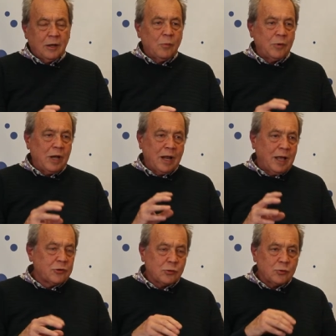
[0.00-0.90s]
como en el
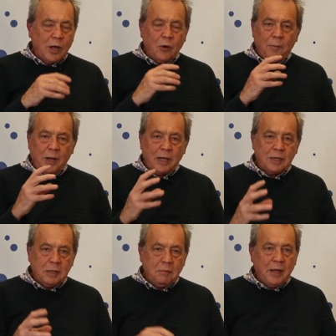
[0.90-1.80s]
caso de una
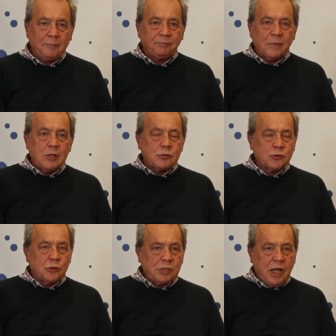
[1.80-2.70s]
cooperativa
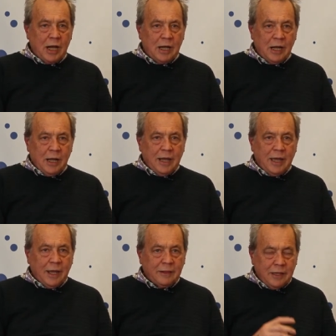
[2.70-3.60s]
social
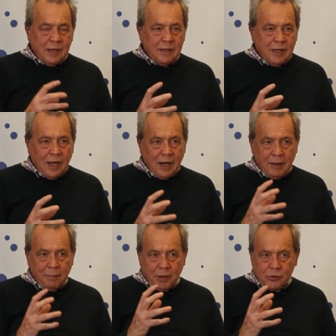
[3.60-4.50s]
que atiende a
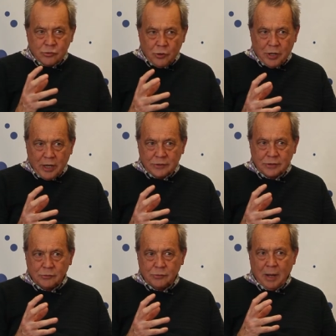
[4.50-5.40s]
las
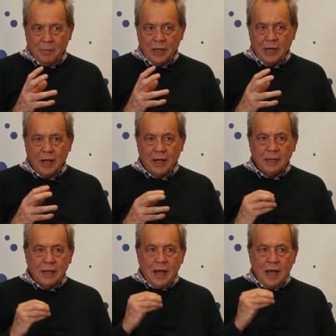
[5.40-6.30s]
personas de una
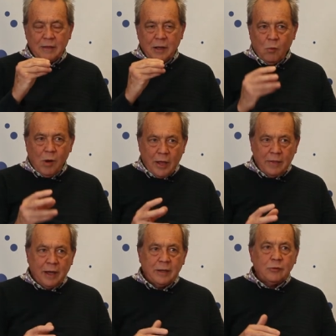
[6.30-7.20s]
manera
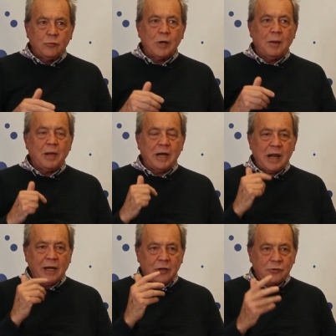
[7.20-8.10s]
adecuada, de una
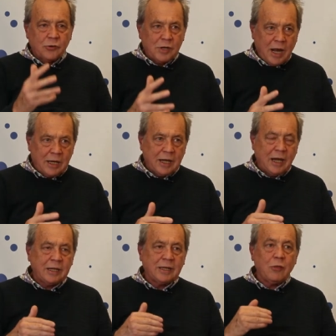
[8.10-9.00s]
manera racional, que
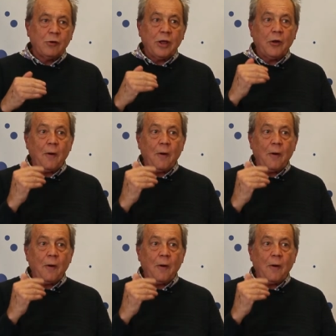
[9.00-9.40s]
al Estado le